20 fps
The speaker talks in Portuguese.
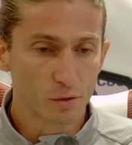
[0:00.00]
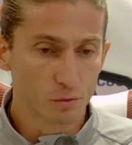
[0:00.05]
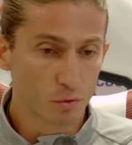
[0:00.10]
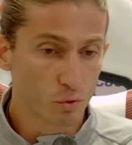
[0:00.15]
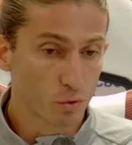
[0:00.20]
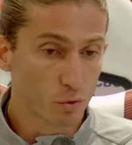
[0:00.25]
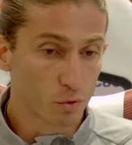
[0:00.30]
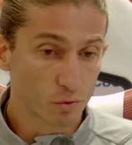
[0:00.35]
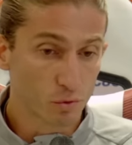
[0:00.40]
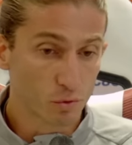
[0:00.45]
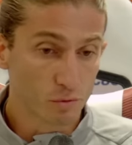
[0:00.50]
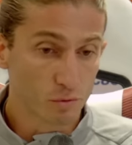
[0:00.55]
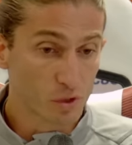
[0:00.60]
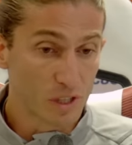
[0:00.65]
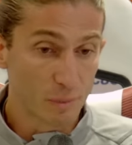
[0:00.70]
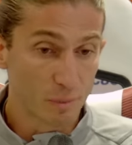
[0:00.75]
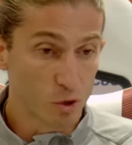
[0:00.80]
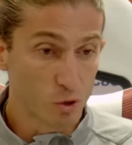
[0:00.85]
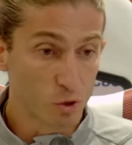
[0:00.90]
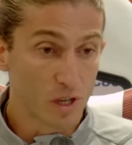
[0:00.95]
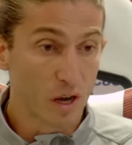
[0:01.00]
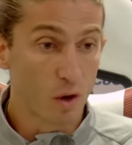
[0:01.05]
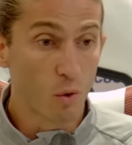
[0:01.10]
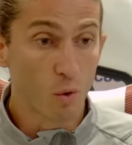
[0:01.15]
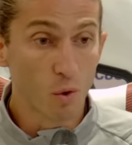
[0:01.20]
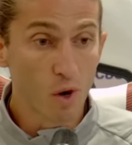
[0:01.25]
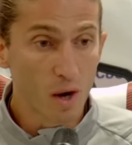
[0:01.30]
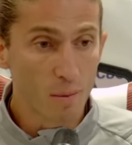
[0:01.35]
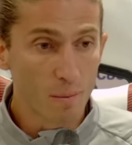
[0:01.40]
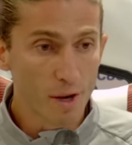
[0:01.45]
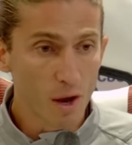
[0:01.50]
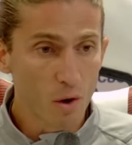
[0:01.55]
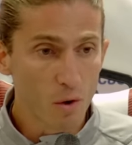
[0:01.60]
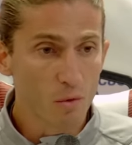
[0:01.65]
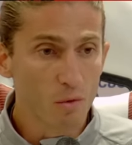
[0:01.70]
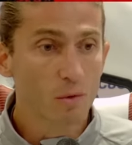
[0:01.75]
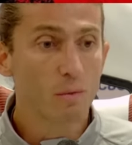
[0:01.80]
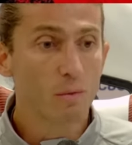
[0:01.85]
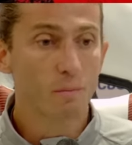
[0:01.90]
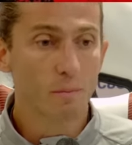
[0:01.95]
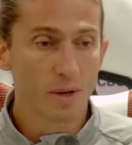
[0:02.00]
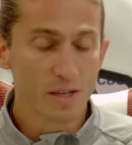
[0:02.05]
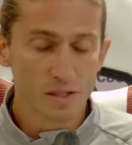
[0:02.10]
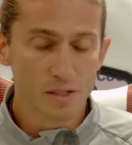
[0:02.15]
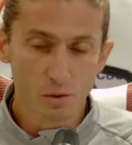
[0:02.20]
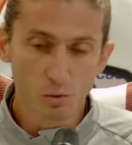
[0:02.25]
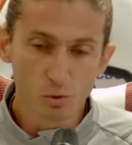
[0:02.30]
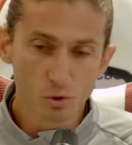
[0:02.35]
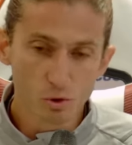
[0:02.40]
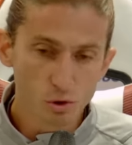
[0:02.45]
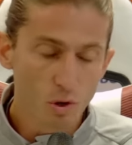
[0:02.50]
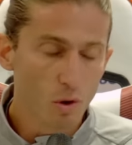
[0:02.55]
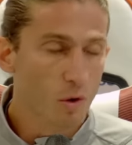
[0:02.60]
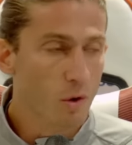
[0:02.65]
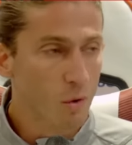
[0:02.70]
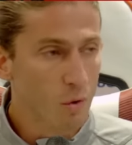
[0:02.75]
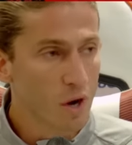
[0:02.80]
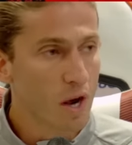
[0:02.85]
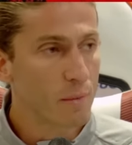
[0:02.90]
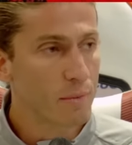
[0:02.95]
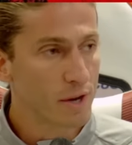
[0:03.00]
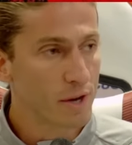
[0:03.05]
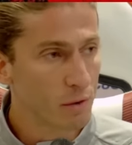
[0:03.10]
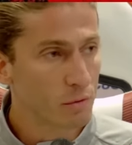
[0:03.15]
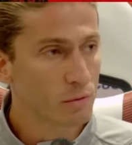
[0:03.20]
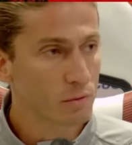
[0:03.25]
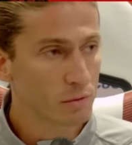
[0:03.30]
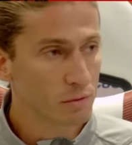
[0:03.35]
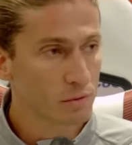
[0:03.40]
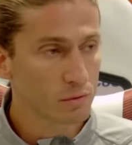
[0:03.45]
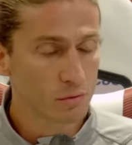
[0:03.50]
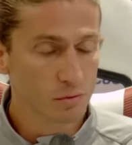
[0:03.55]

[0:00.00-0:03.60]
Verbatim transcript: Eu vou voltar para ajudar o Gabriel, mas não só o Gabriel.